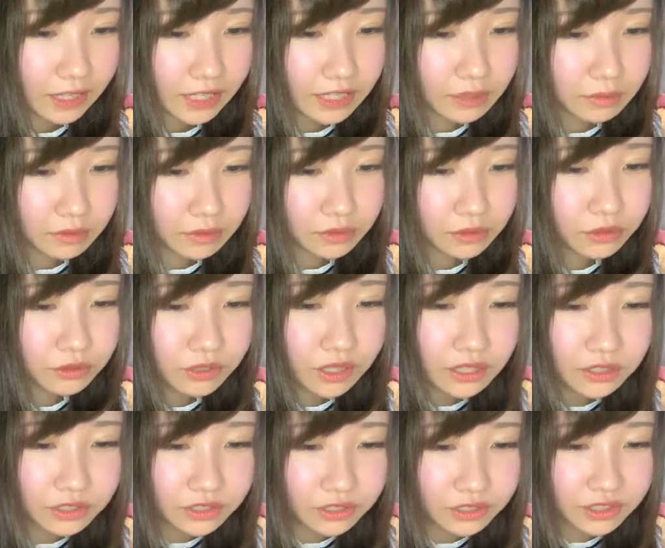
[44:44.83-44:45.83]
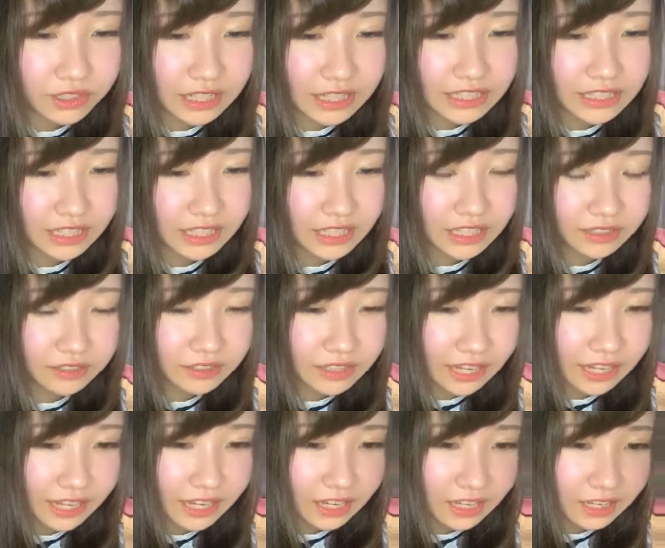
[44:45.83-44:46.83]
今、布団が吹っ飛んだしか出てこ
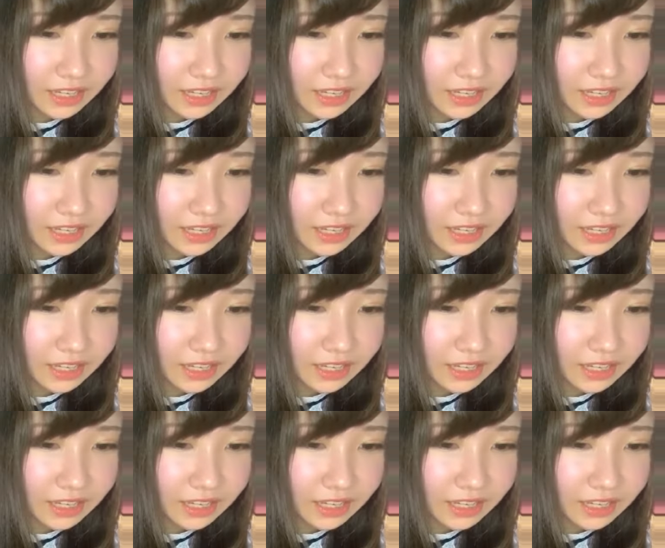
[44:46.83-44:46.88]
ない。